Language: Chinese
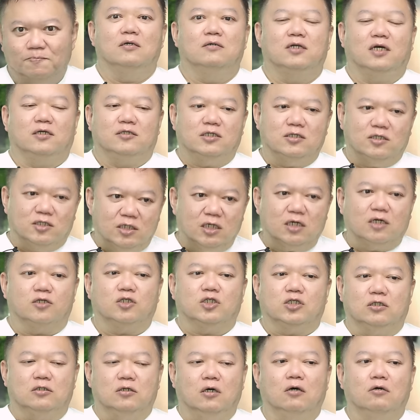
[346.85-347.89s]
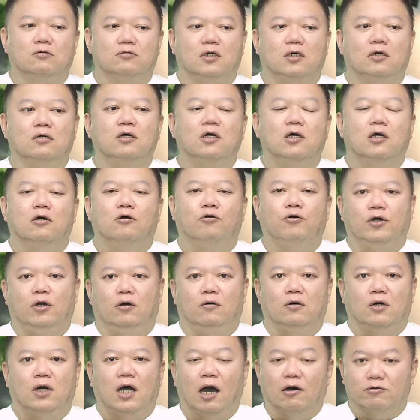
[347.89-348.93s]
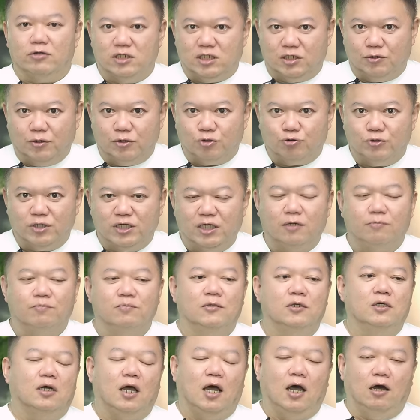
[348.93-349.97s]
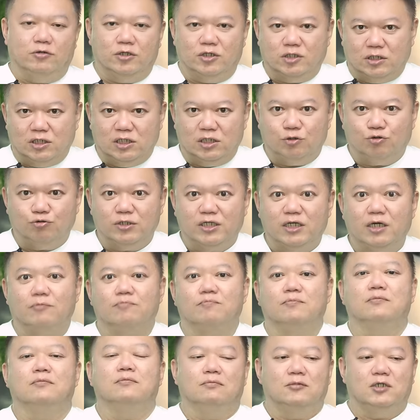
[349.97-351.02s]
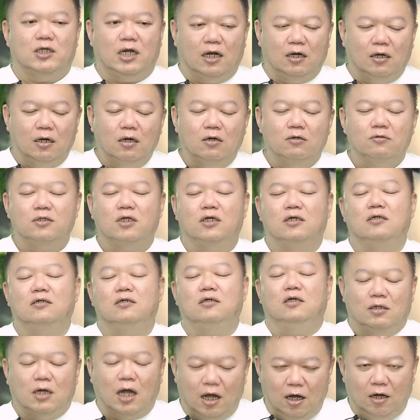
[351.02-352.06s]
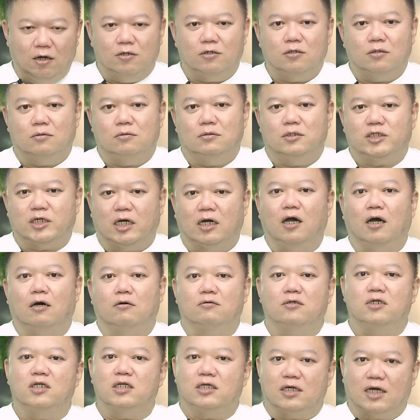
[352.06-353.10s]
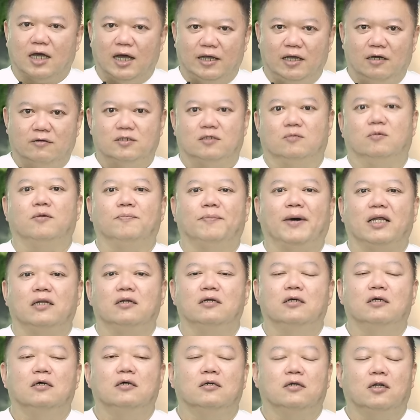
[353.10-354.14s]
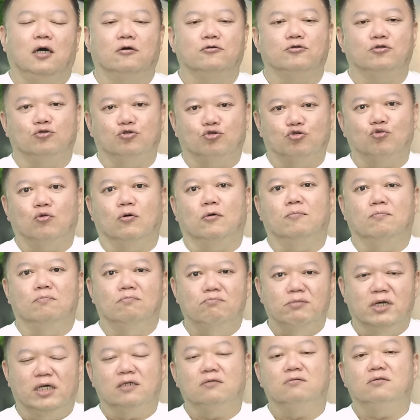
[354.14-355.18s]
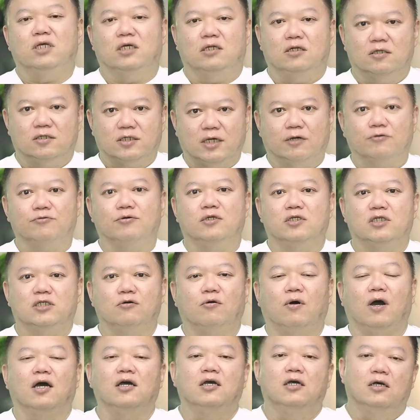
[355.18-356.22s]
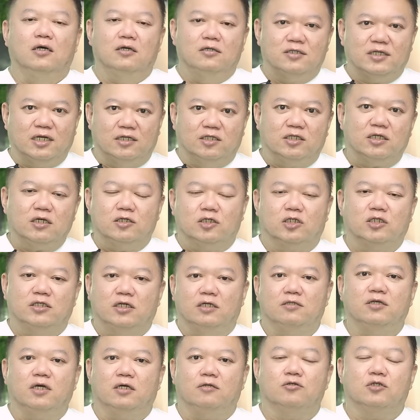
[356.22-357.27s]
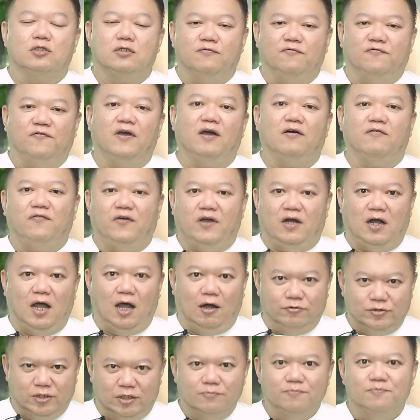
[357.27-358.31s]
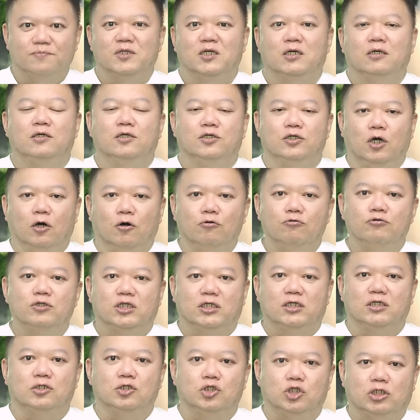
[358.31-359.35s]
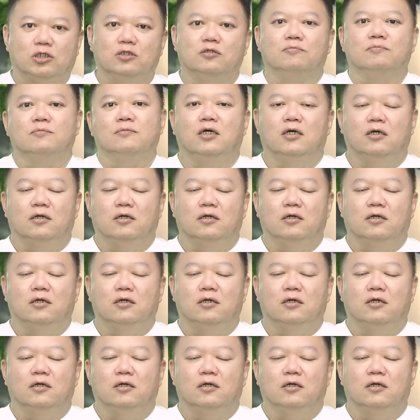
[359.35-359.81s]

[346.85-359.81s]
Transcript: 那是这个时候呢，会有好的机会出现，好的时机出现，然后呢，好好的想好你该要怎么办，然后去做明年的长远计划，在这个时间点是非常非常好的，尤其是